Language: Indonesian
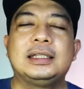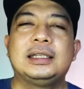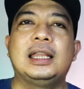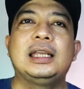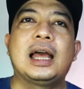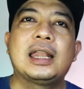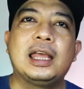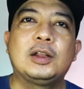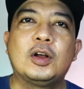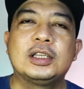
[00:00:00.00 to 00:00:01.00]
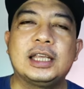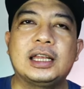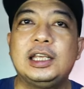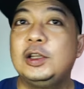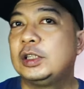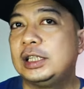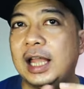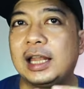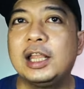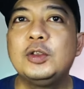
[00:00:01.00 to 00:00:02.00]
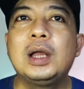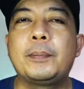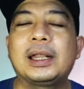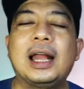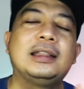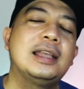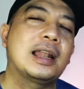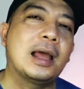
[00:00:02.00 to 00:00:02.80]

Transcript: jadi ngadain konser di Indonesia dan juga pergantian